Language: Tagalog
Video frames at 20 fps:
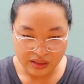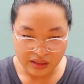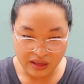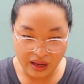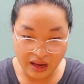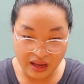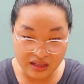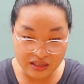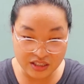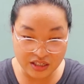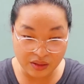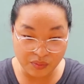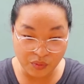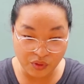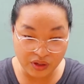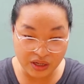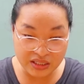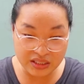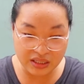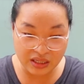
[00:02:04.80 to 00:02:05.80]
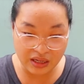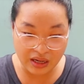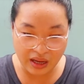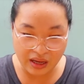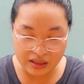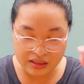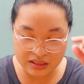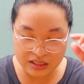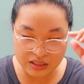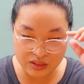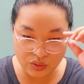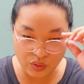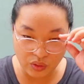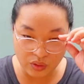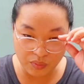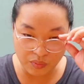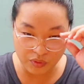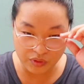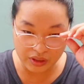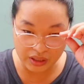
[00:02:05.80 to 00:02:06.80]
Dahil dyan muna sila, sa
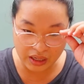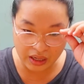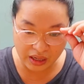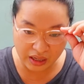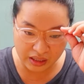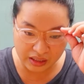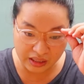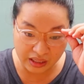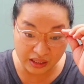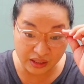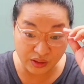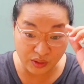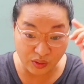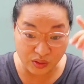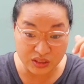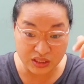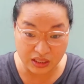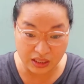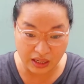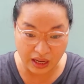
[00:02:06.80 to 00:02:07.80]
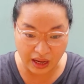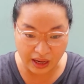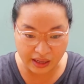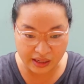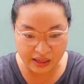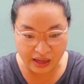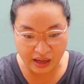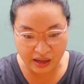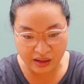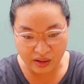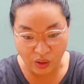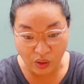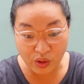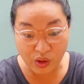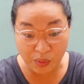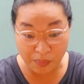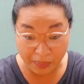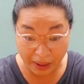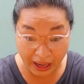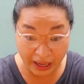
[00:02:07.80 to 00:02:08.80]
school muna ninyo sila
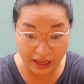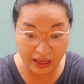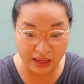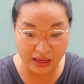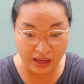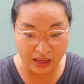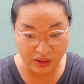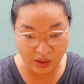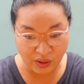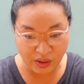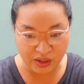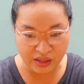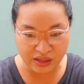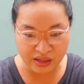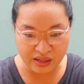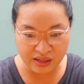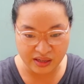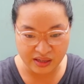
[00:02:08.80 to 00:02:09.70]
nag-occupy, ganon.